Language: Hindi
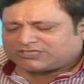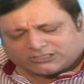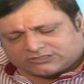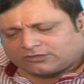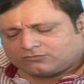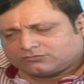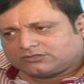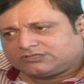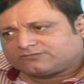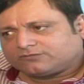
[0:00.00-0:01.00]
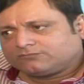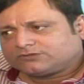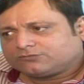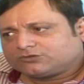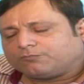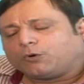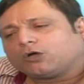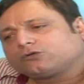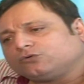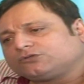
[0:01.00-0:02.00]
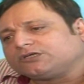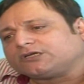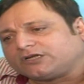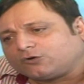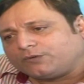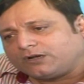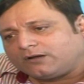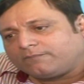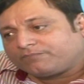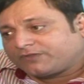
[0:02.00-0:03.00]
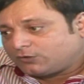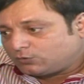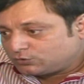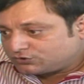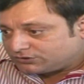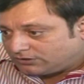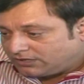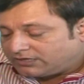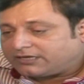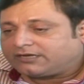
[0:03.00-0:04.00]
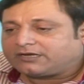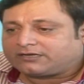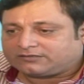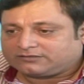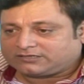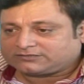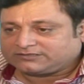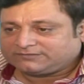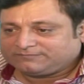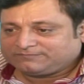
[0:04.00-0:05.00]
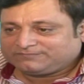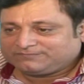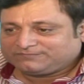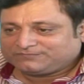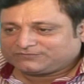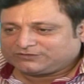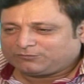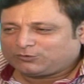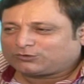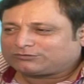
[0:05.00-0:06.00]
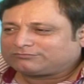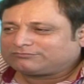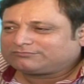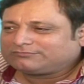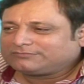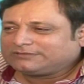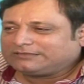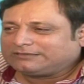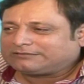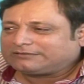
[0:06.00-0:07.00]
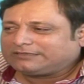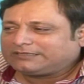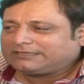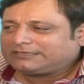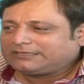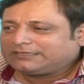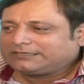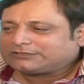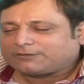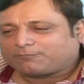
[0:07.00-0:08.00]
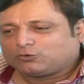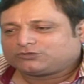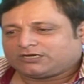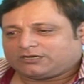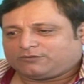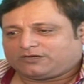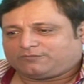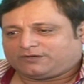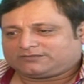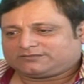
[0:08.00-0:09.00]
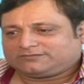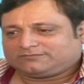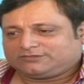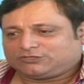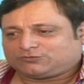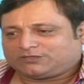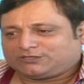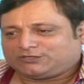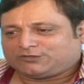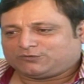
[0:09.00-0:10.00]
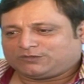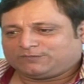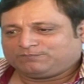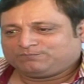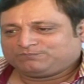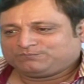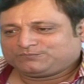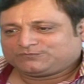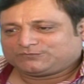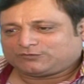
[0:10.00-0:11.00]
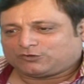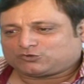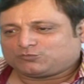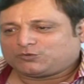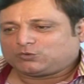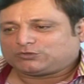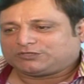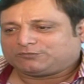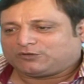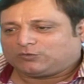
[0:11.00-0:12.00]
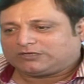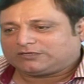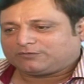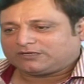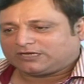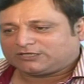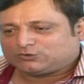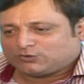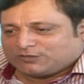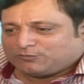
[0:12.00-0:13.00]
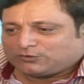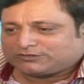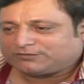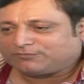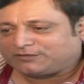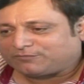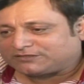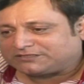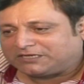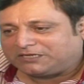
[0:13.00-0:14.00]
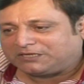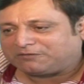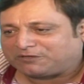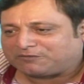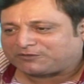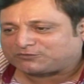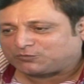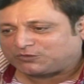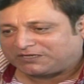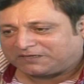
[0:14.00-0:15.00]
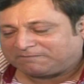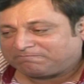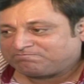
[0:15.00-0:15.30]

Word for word: सच कहूँ तो इस फिल्म से मुझे बहुत कुछ सीखने को मिला उस लड़की के किरदार से कि हम लोग इतने सब कुछ हैं हमारे पास ईश्वर ने दिया हुआ और सुबह उठते भगवान के पास हाथ जोड़ के बोलते हैं मेरे पास ये नहीं है मेरे पास वो नहीं है